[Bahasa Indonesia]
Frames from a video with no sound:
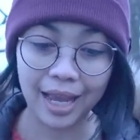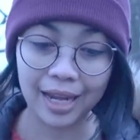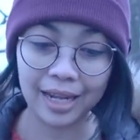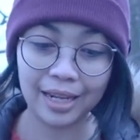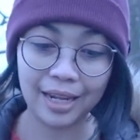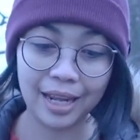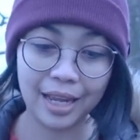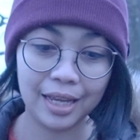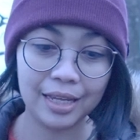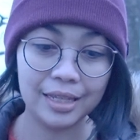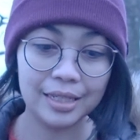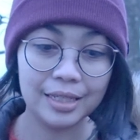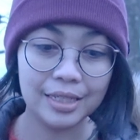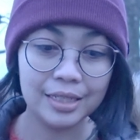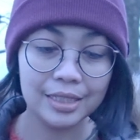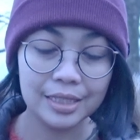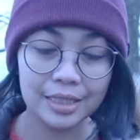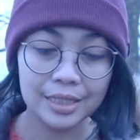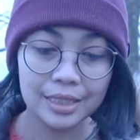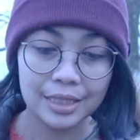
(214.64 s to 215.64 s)
karena
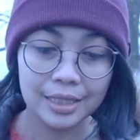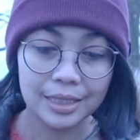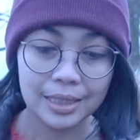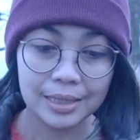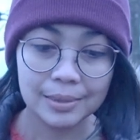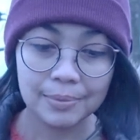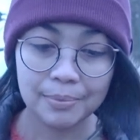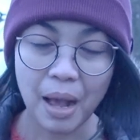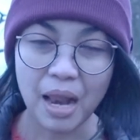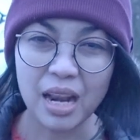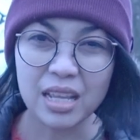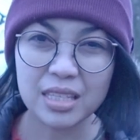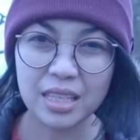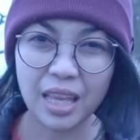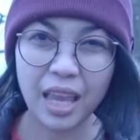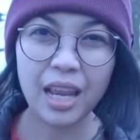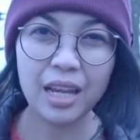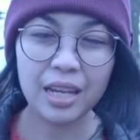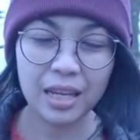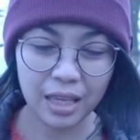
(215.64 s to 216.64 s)
males
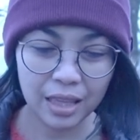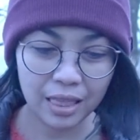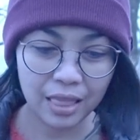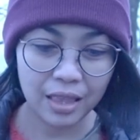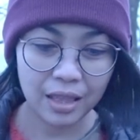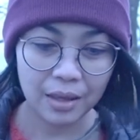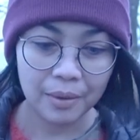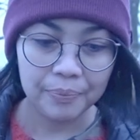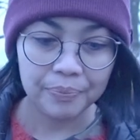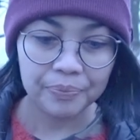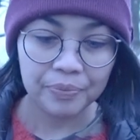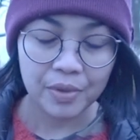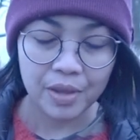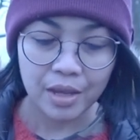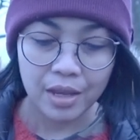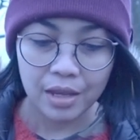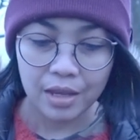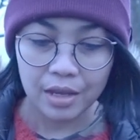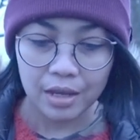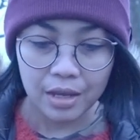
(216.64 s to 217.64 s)
ngedit
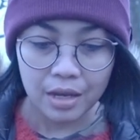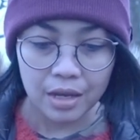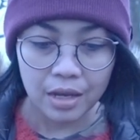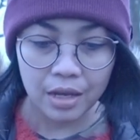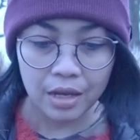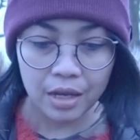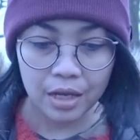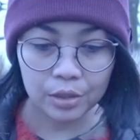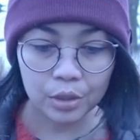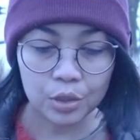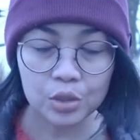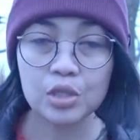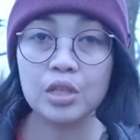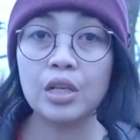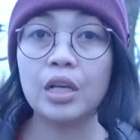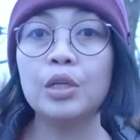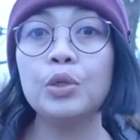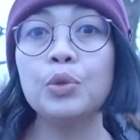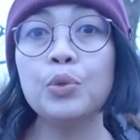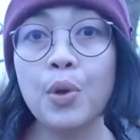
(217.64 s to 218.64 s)
Eh, terus
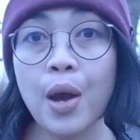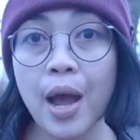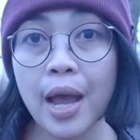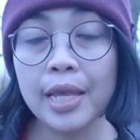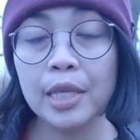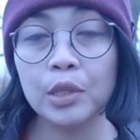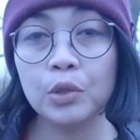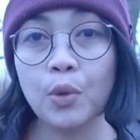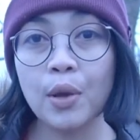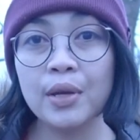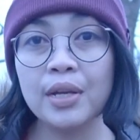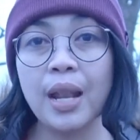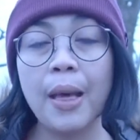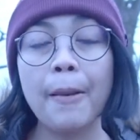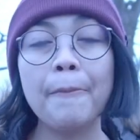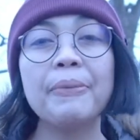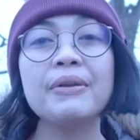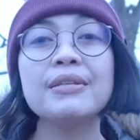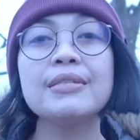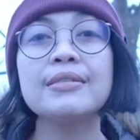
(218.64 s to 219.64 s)
kedua itu
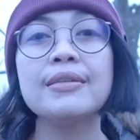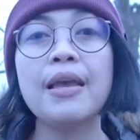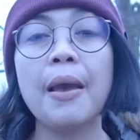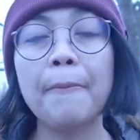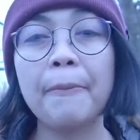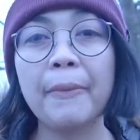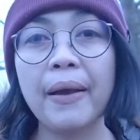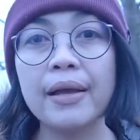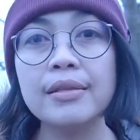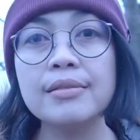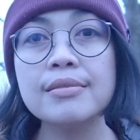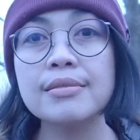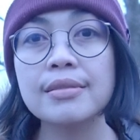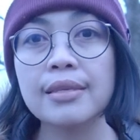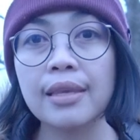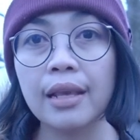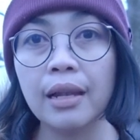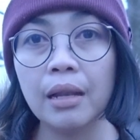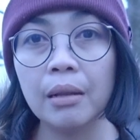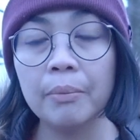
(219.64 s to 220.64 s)
adalah persiapkan
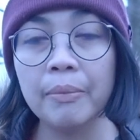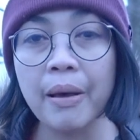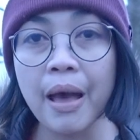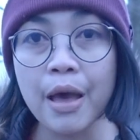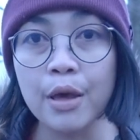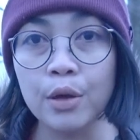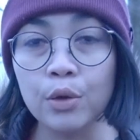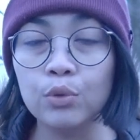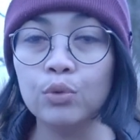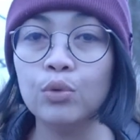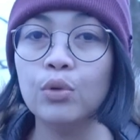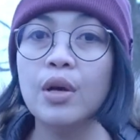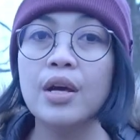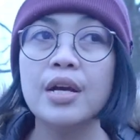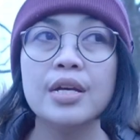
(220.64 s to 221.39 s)
skill baru.